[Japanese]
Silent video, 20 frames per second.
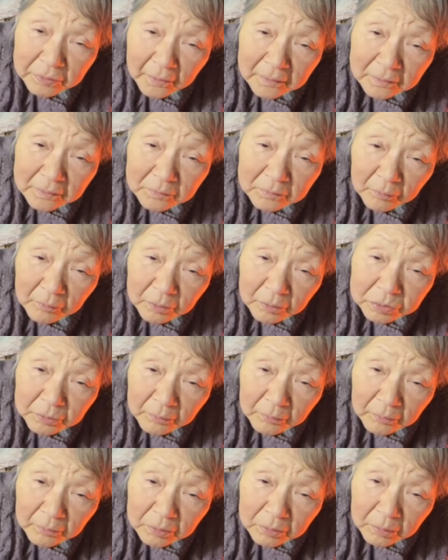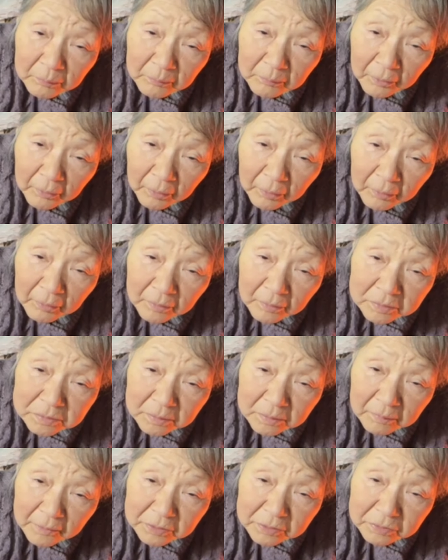2人の男ども
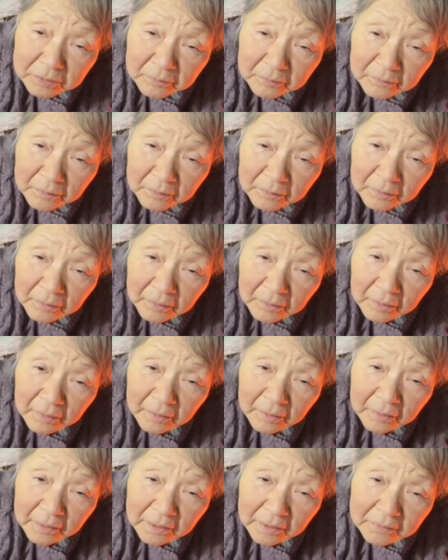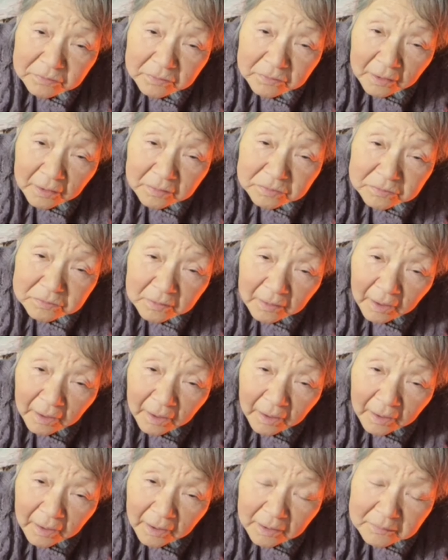迫ってくる血圧が
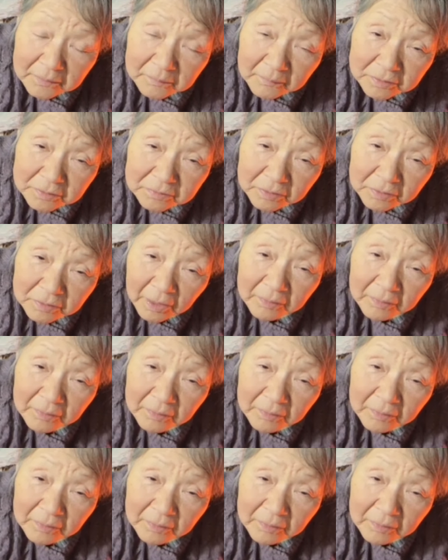上がりま